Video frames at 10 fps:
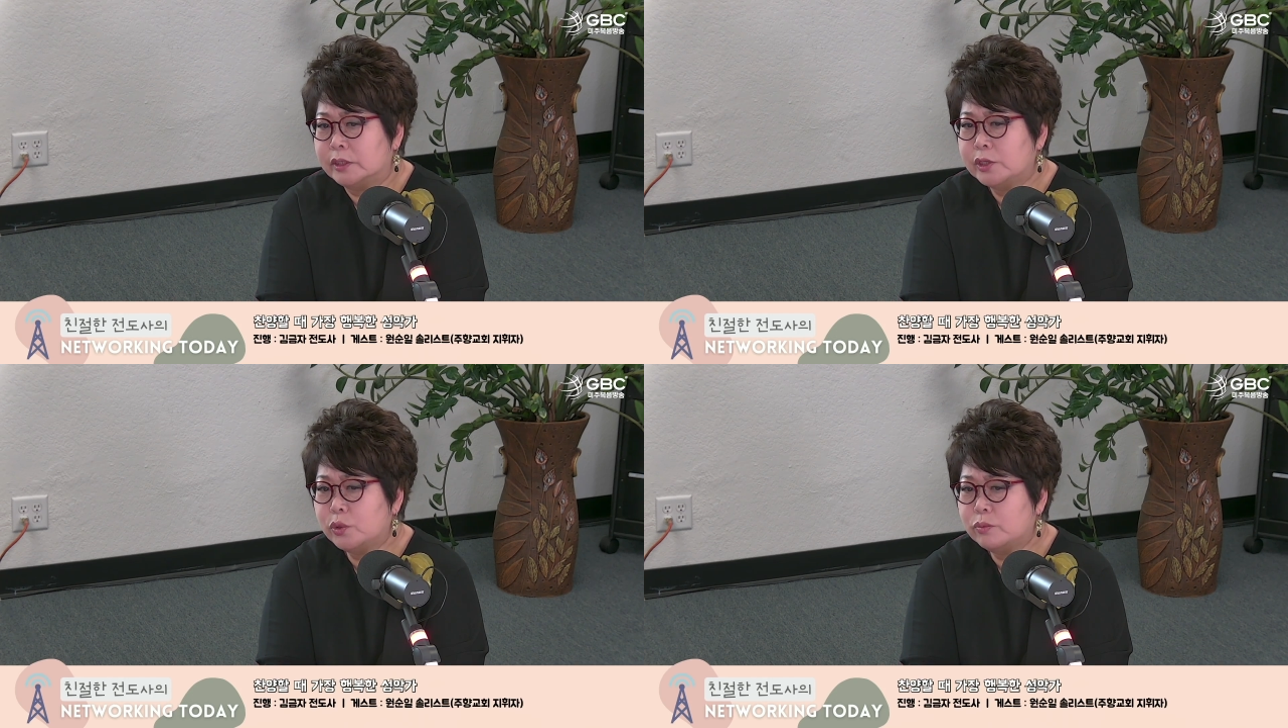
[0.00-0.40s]

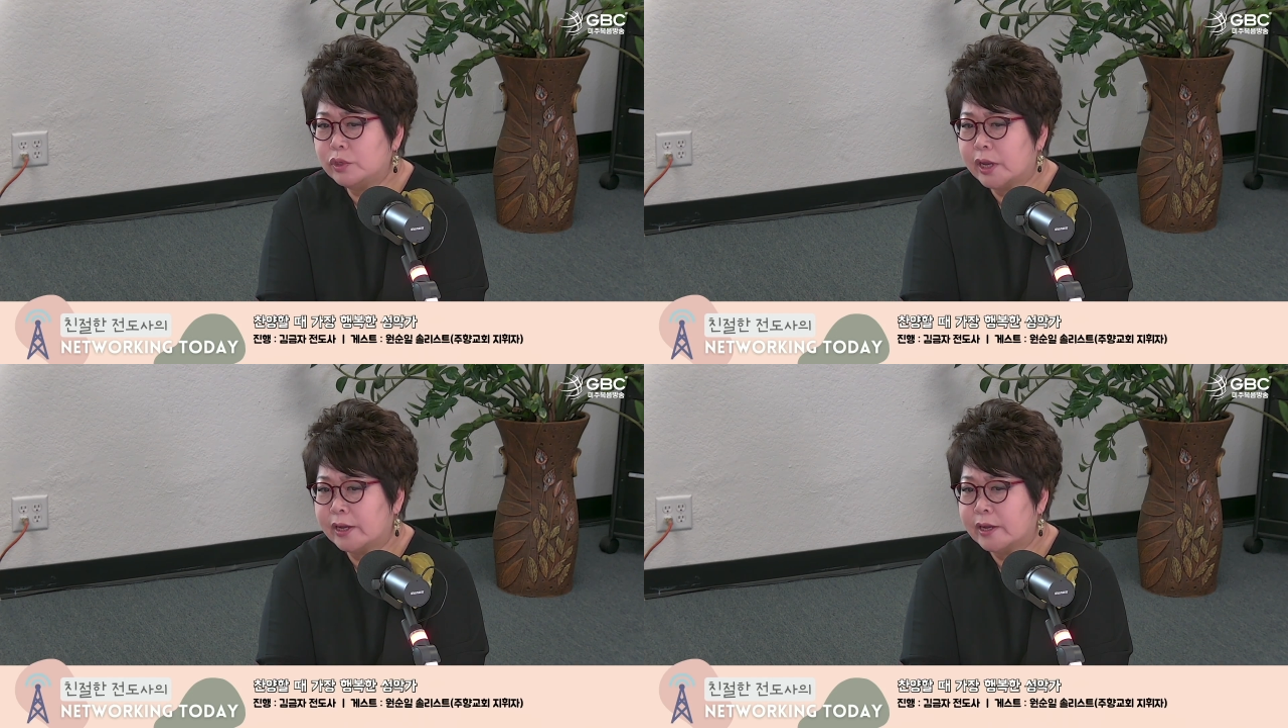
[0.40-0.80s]

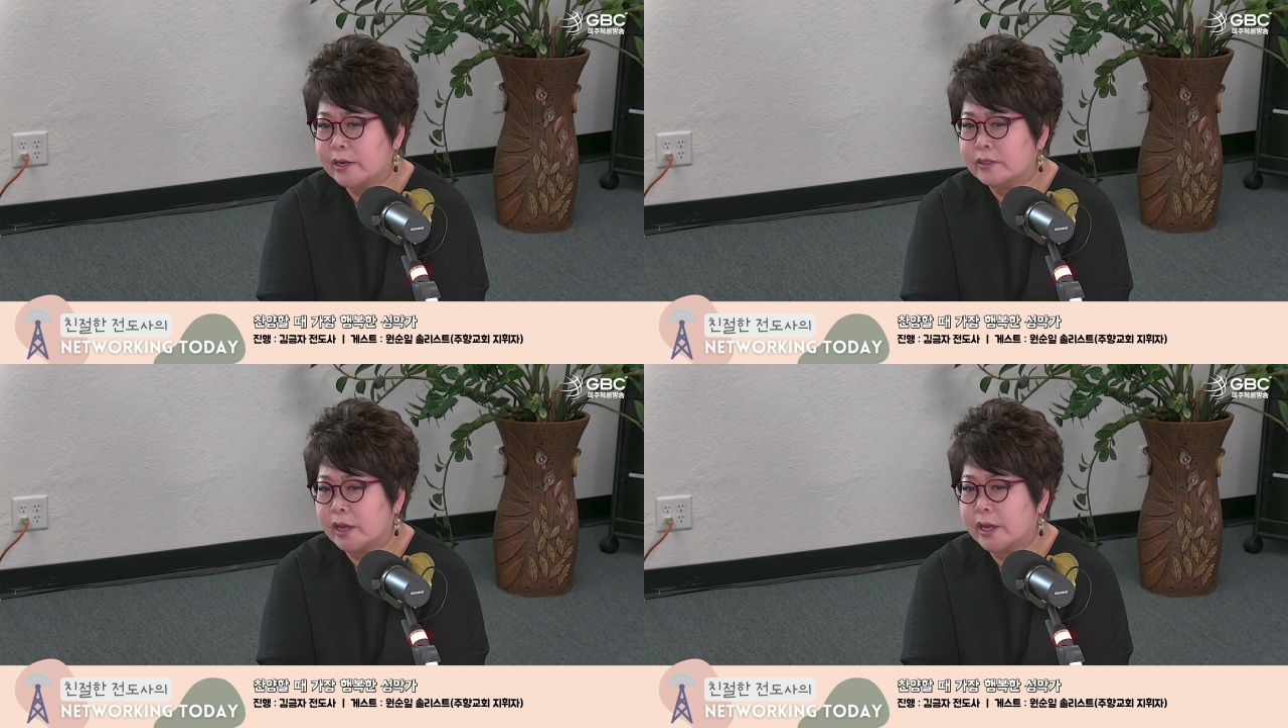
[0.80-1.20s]

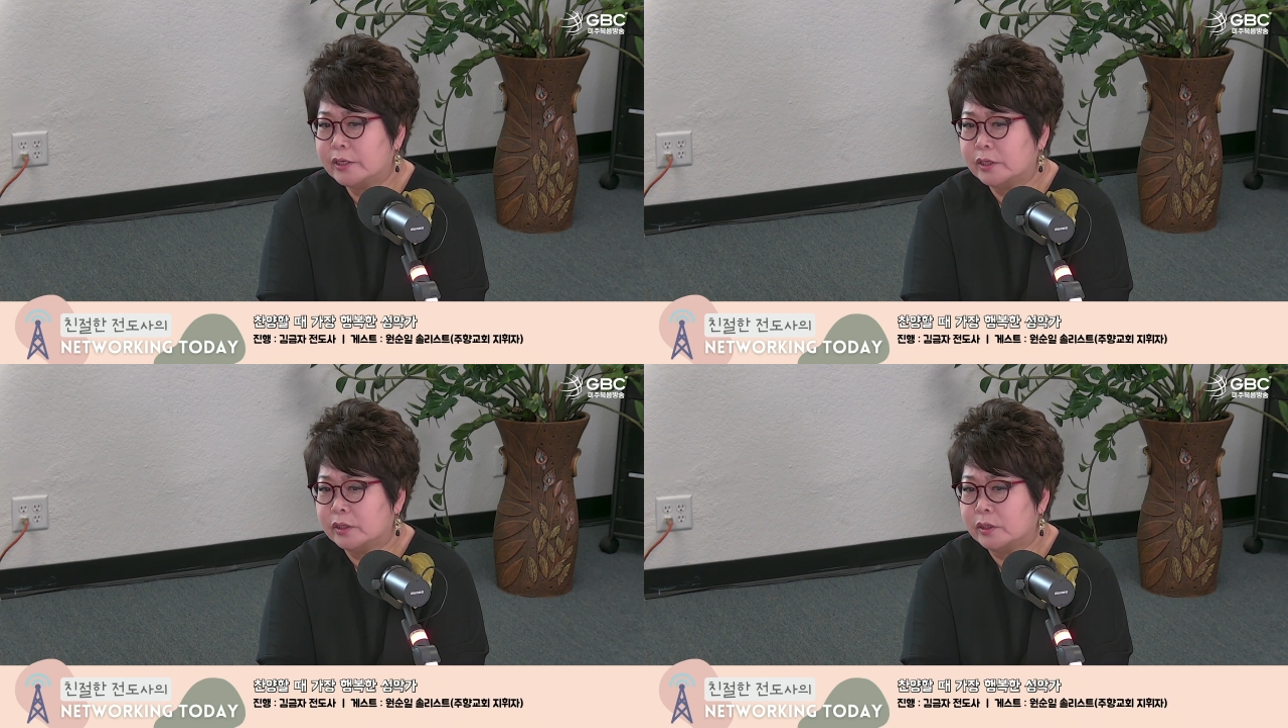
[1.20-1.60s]
세종문화회관에서
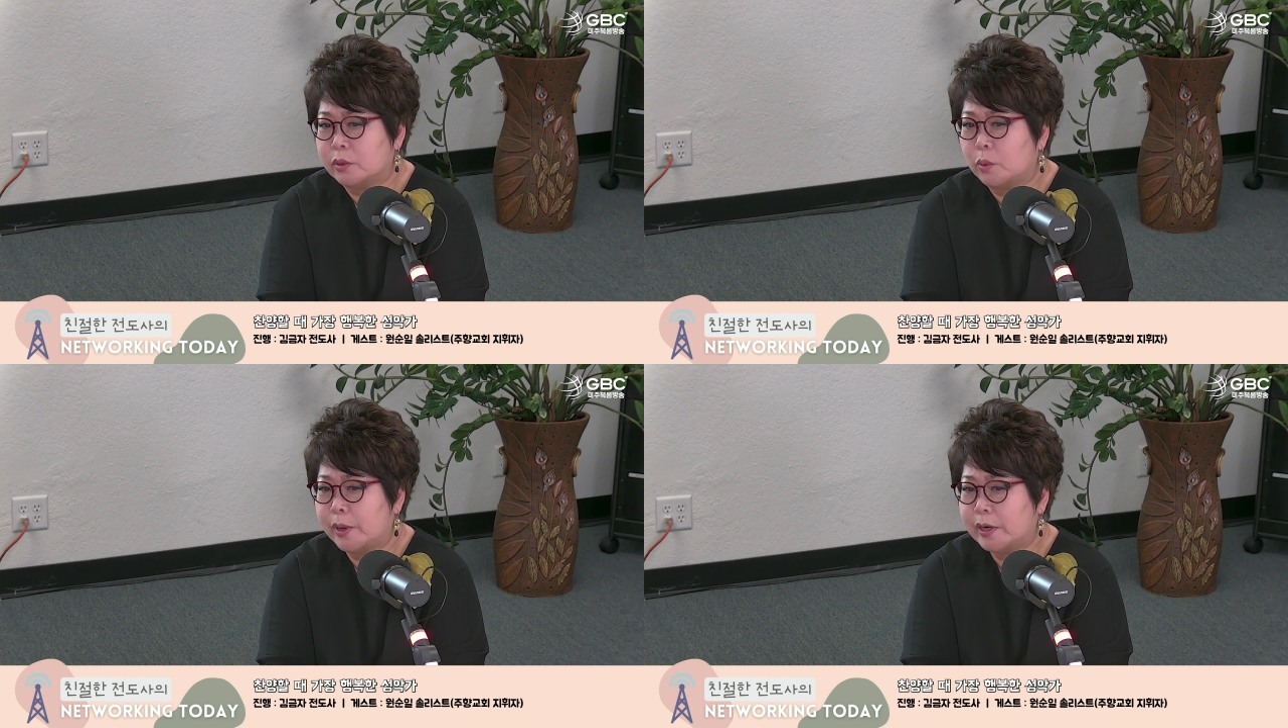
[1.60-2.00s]
하는
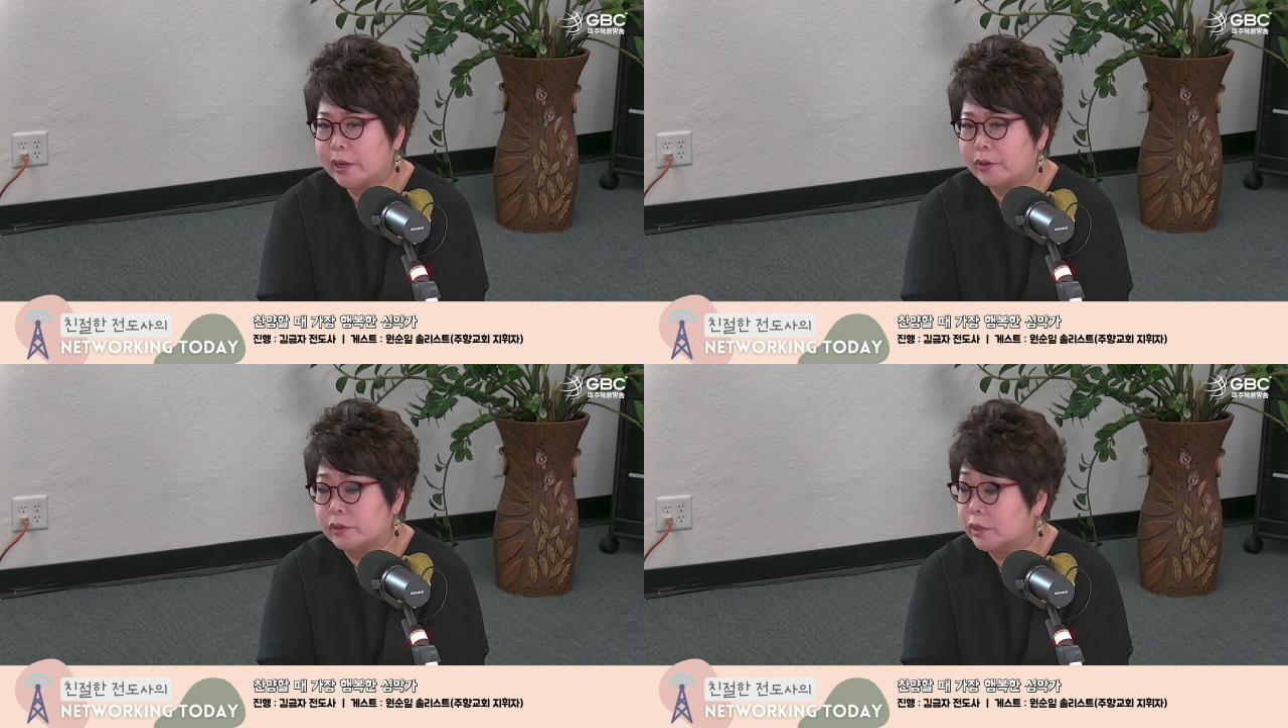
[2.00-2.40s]

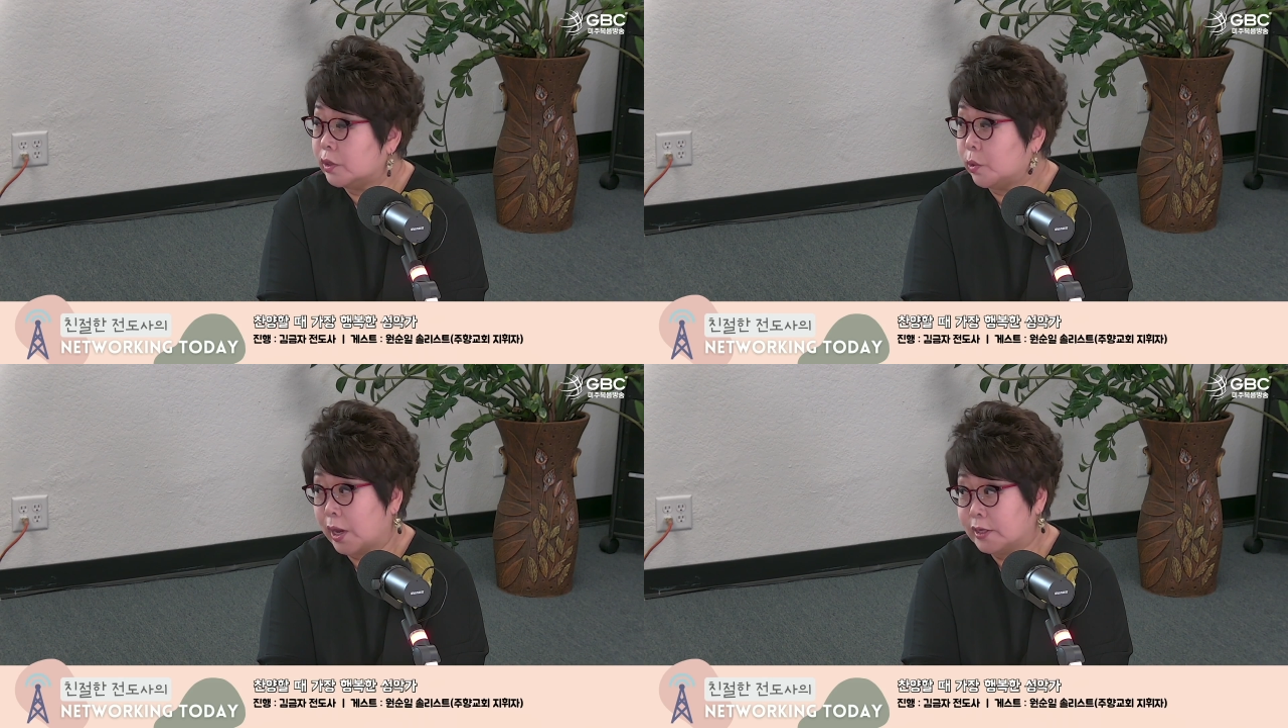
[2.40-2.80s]
오페라였는데
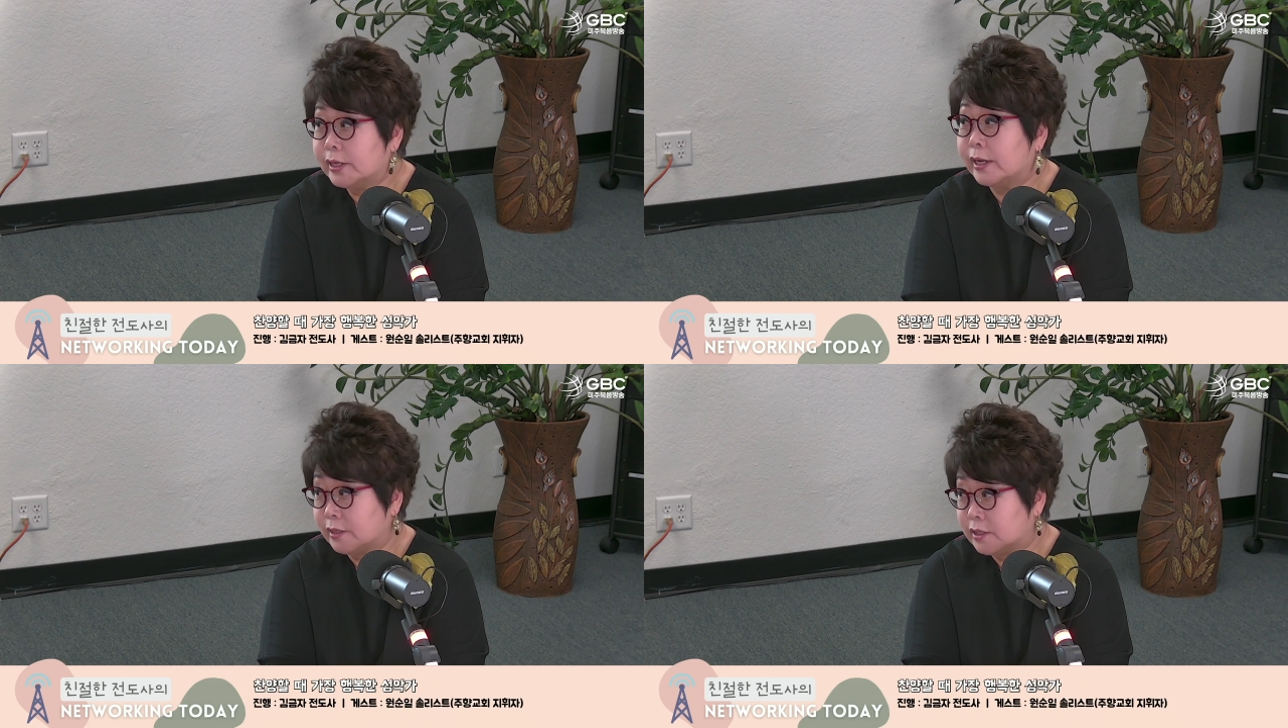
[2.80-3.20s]

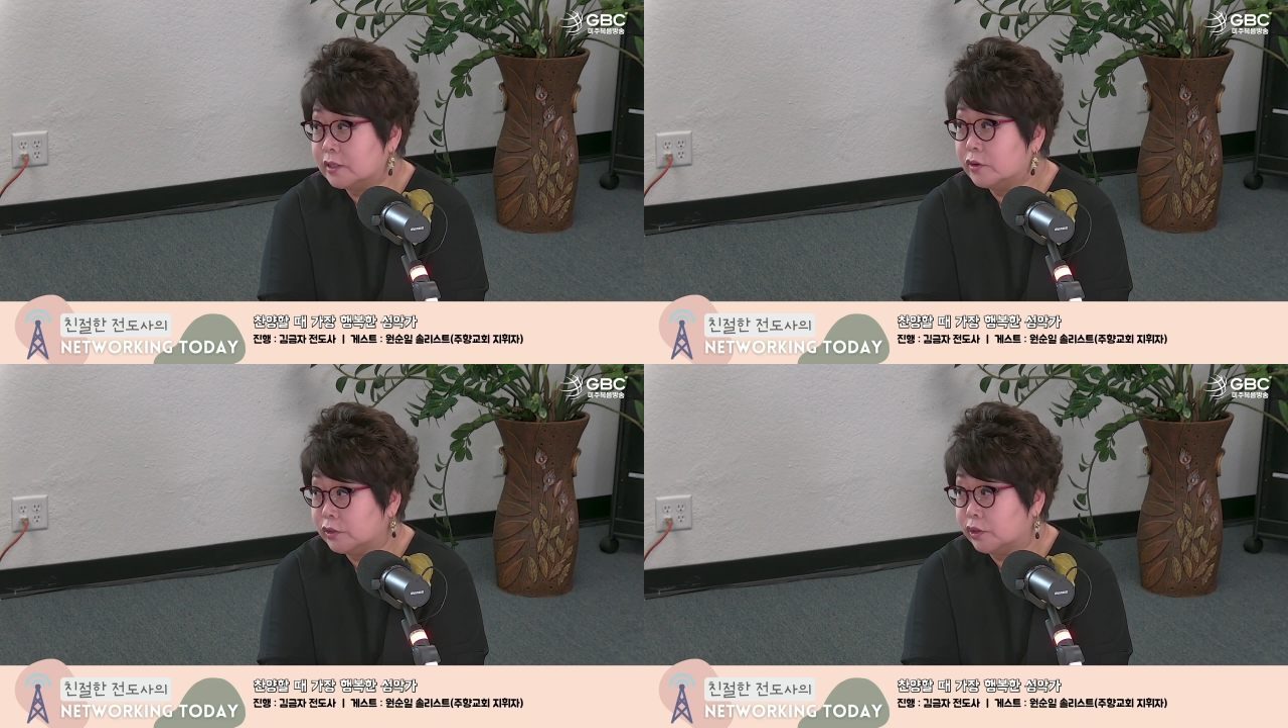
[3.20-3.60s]
굉장히
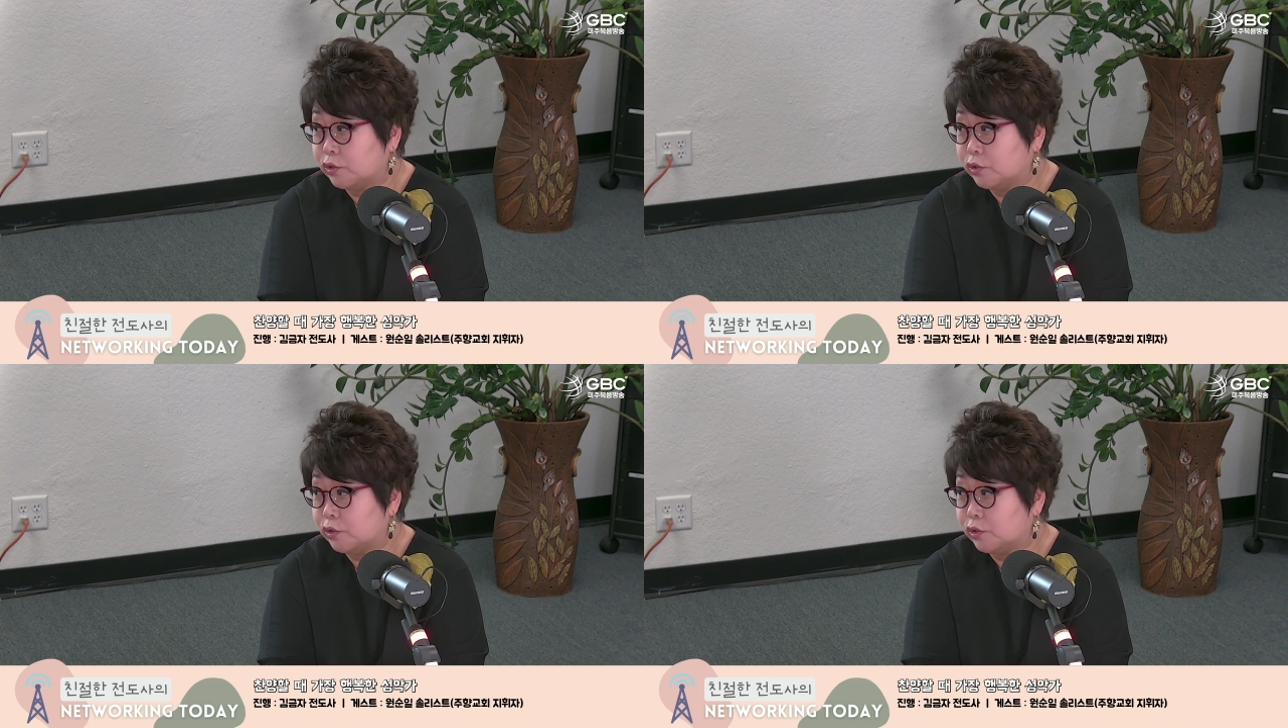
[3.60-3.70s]
큰 거죠.